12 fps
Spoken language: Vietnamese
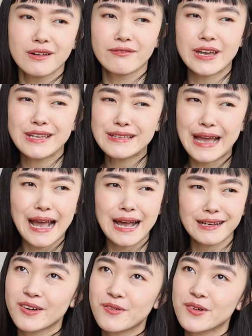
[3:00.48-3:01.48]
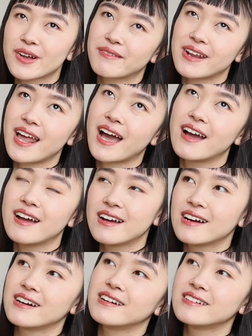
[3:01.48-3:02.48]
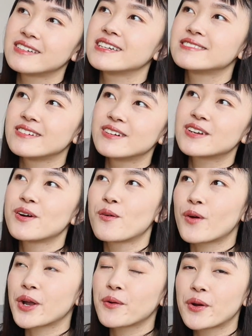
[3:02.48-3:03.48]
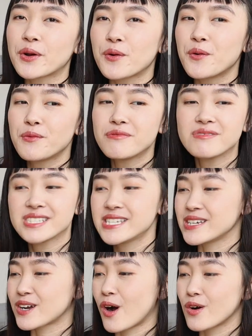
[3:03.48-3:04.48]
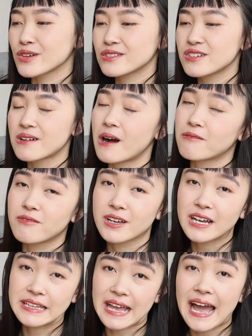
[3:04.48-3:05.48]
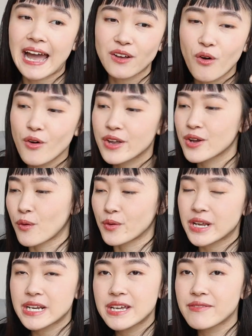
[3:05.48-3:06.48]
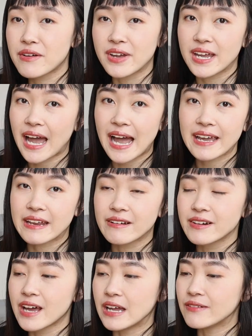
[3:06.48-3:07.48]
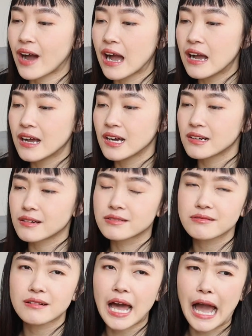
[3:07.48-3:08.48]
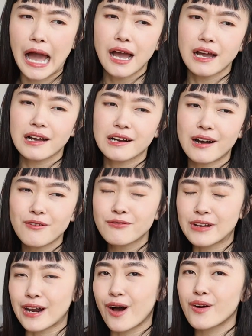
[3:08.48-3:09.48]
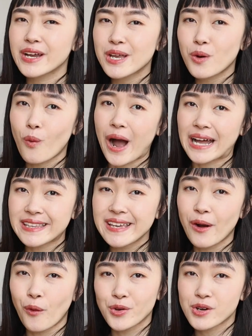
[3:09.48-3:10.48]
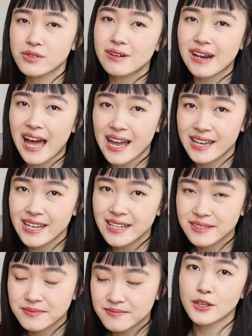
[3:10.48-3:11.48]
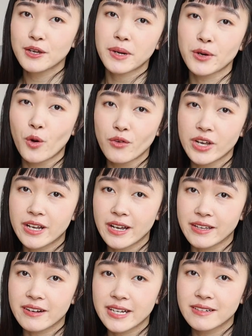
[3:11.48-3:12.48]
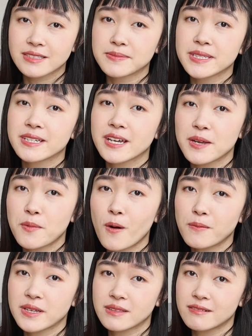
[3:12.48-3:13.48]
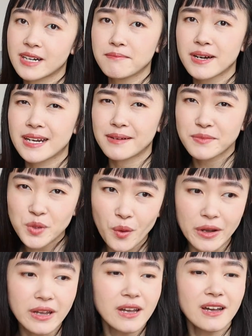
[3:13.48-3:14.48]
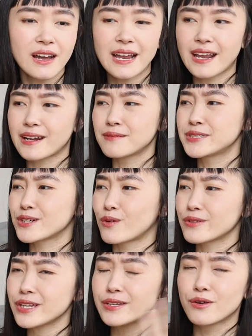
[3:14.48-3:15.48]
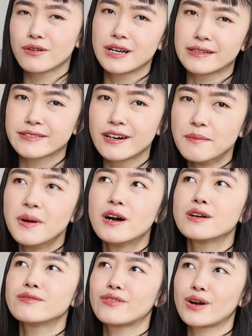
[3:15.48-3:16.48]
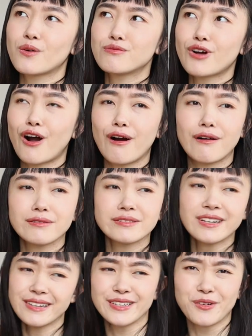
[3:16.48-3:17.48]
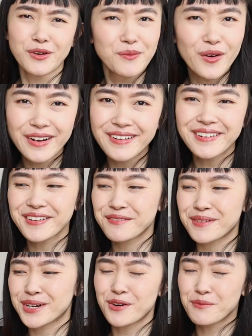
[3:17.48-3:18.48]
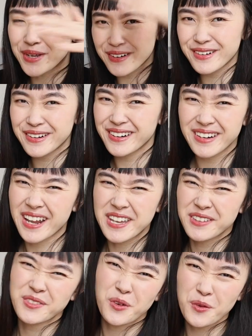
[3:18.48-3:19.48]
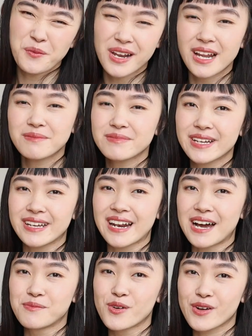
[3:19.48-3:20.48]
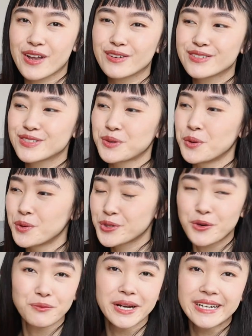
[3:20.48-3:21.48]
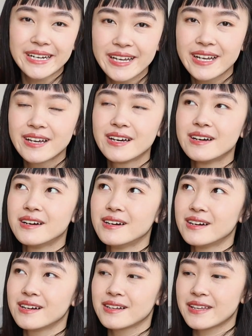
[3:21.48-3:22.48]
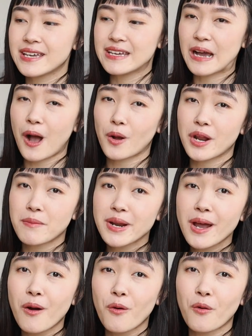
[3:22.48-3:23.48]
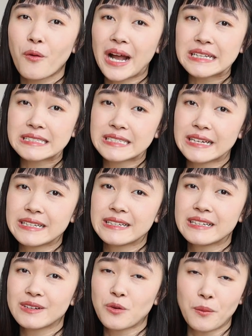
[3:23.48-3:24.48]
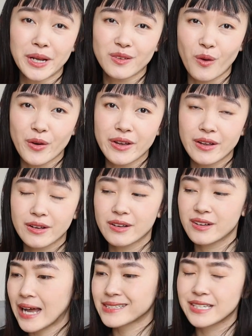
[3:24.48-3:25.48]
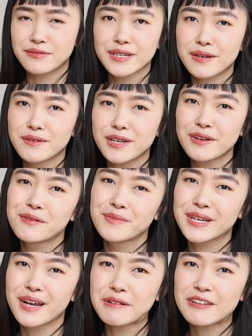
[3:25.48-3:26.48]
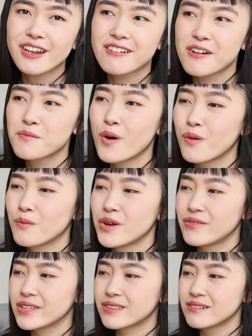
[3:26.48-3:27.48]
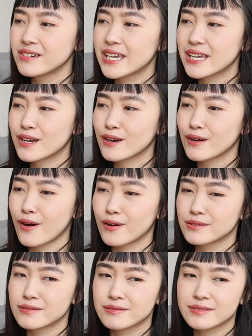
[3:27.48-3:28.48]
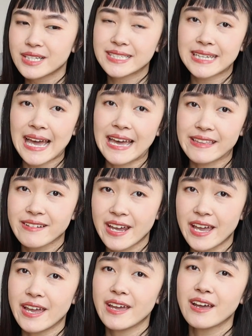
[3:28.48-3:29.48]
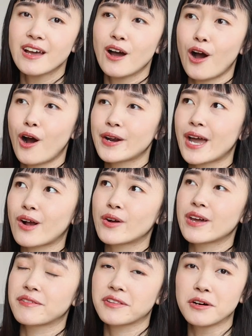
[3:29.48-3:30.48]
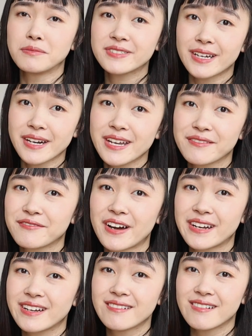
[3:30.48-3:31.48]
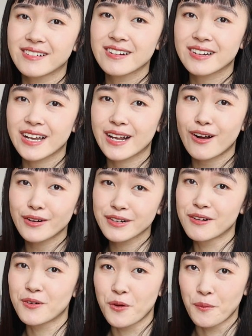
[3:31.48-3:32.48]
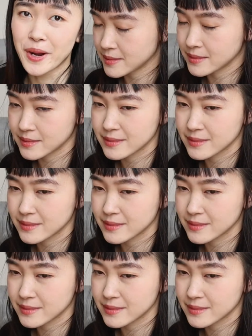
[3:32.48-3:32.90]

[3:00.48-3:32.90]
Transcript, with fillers: về nhà xong rồi cảm thấy là ở thế giới kiểu quanh quẩn cũng chỉ có trường học với cả nhà thôi kiểu đi đi về về hai cái nơi đấy và thực sự là không phải lo nghĩ quá nhiều cho tương lai ấy nhưng mà đối với cả những cái thực tập sinh K-pop thì từ năm 15 tuổi hay là thậm chí có rất nhiều người là sớm hơn và cũng có rất là nhiều người muộn hơn nhưng mà thôi mình cứ lấy số 15 để là một cái con số trung bình đi thì họ đã bắt đầu hành trình của mình rồi và chính vì thế nên là mình cảm thấy rất là ngưỡng mộ bởi vì từ khi còn rất trẻ như thế họ đã có thể sớm xác định và định hướng được cái con đường của mình